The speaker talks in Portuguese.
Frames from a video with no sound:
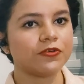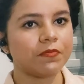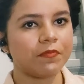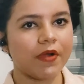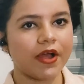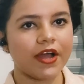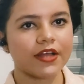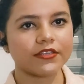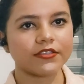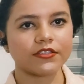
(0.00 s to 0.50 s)
de
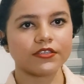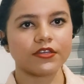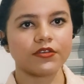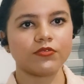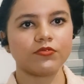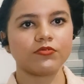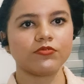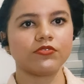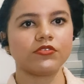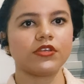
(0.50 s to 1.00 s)

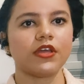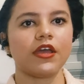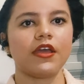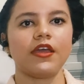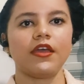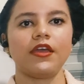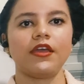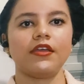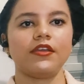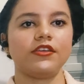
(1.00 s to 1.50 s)
pássaros
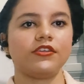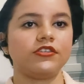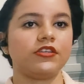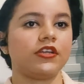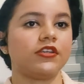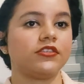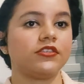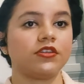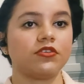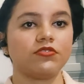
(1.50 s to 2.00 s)
é, que
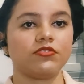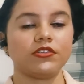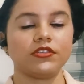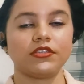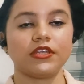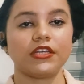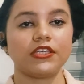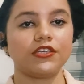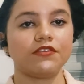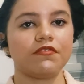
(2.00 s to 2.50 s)
já estão
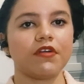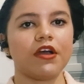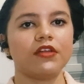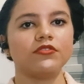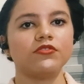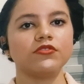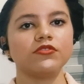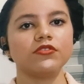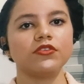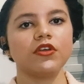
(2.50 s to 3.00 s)

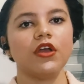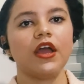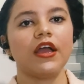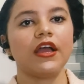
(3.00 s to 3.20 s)
desativados,